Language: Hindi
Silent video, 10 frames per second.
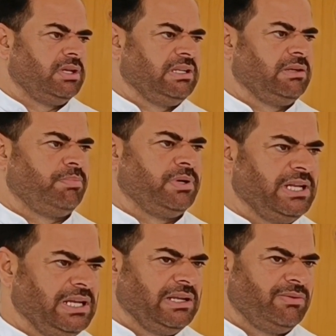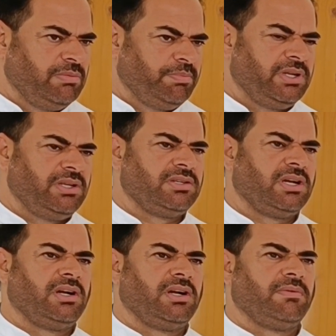लेकिन बड़े लेवल पे
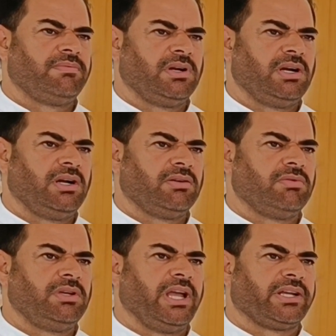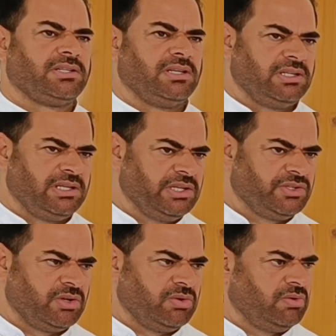जहां आपका कोई एक्स
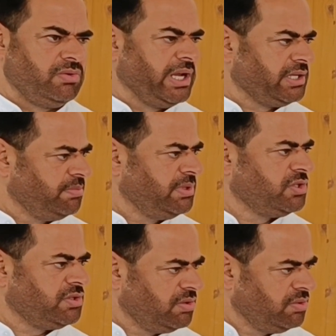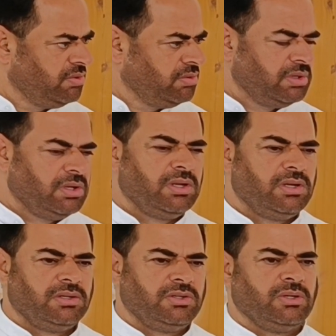लेजिस्लेचर हो एक्स मिनिस्टर हो
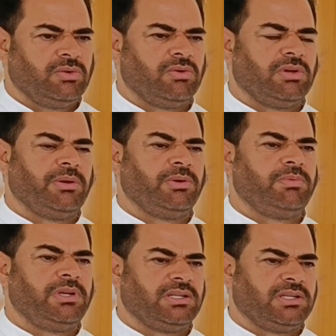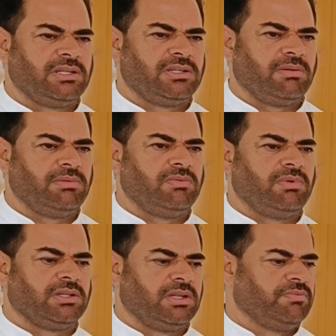जिनको गुलाम नबी आज़ाद साहब ने
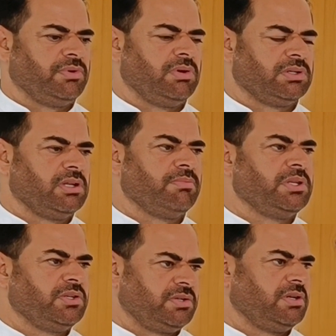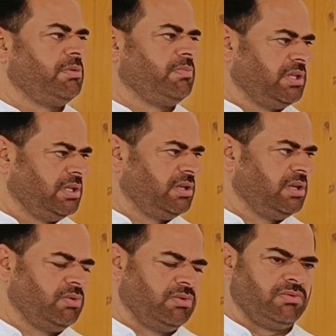वक्ता फ़वक्ता मिनिस्ट्री में मदद
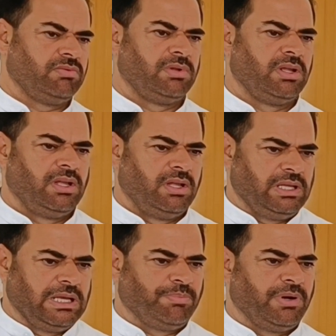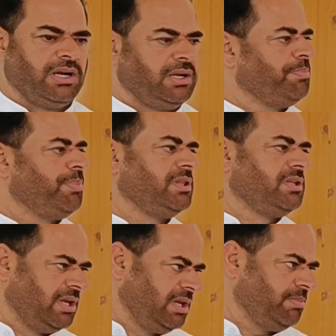की हो या पार्टी
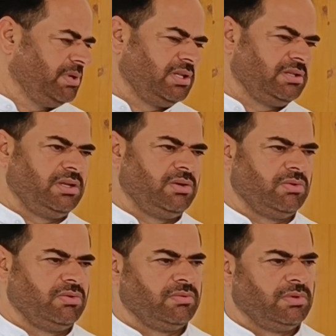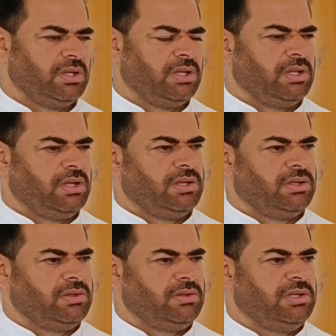पद के लिए मदद की हो
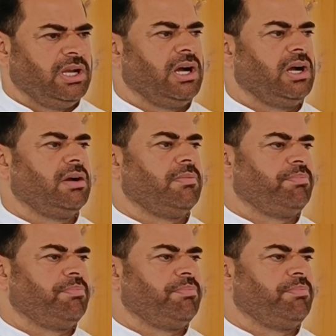या